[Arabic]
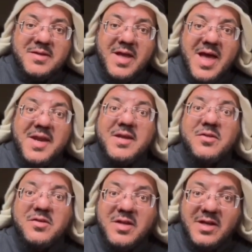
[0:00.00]

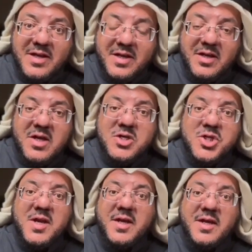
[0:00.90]
عريضة
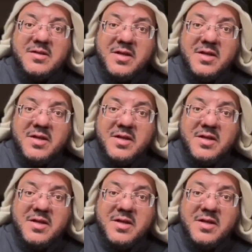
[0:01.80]
لشركة